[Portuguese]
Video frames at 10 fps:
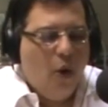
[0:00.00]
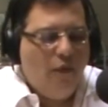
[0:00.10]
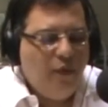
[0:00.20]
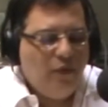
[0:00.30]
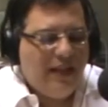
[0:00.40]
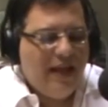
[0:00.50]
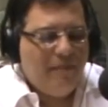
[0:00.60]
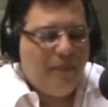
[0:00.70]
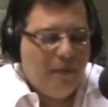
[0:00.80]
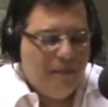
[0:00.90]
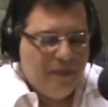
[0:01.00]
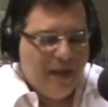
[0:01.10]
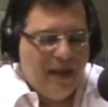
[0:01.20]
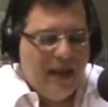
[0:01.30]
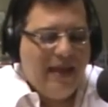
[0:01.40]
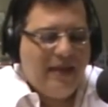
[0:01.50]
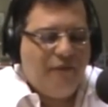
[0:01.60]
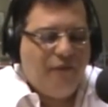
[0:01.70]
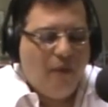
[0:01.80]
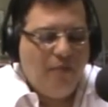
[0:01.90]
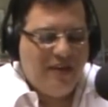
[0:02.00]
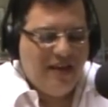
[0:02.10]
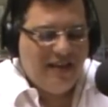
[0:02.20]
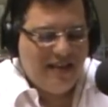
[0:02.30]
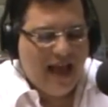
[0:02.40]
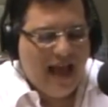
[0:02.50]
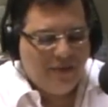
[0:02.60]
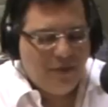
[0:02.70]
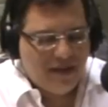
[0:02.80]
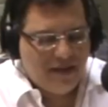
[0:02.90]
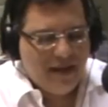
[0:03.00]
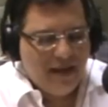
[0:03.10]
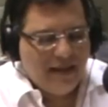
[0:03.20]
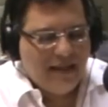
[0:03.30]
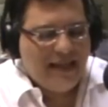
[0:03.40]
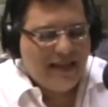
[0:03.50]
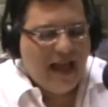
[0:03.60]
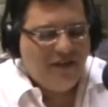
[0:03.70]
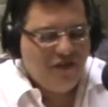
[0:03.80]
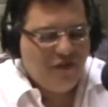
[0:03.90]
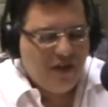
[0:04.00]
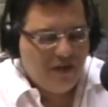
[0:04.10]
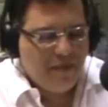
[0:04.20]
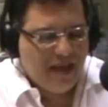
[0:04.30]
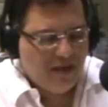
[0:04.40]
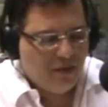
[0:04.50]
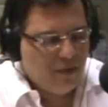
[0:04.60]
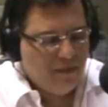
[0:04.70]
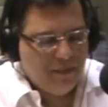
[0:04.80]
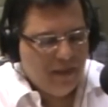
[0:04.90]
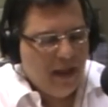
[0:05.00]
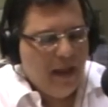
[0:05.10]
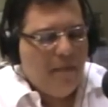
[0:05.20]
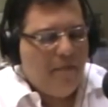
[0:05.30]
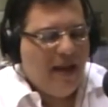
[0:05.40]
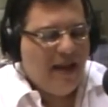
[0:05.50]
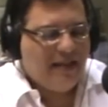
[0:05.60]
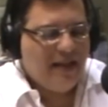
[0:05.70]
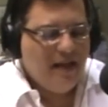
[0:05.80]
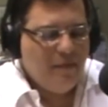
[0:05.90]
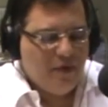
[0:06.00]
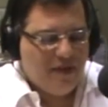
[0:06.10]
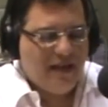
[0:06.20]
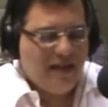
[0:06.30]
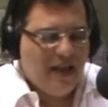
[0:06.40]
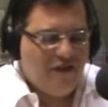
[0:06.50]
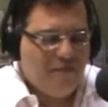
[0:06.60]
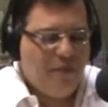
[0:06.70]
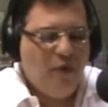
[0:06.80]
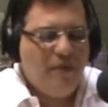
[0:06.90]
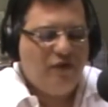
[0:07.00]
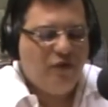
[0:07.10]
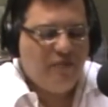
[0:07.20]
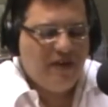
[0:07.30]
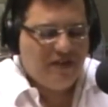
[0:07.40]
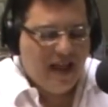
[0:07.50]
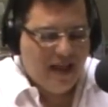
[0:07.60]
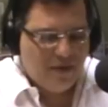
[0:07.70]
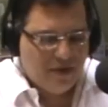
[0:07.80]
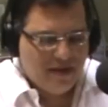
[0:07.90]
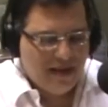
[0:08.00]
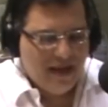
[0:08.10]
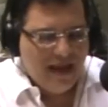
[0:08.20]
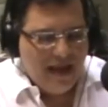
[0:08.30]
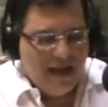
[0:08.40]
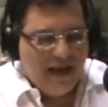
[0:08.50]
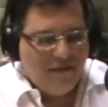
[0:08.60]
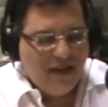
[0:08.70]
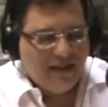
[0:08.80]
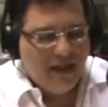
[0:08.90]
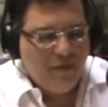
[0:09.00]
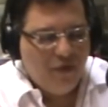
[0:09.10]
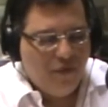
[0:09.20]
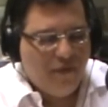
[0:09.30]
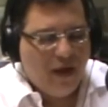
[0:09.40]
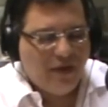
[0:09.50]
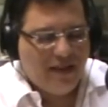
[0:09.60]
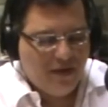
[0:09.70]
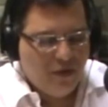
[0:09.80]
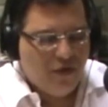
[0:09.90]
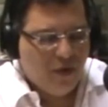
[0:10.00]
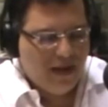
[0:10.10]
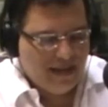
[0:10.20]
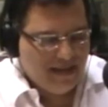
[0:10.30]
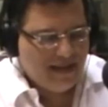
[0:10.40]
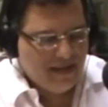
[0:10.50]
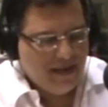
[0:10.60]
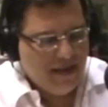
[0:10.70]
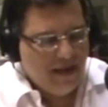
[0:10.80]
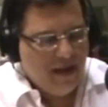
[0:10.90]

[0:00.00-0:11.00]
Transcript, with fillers: Houve um tempo em que fomos iniciados nas artes do espírito. Penetramos nas brumas dos mistérios e levantamos o véu das ilusões.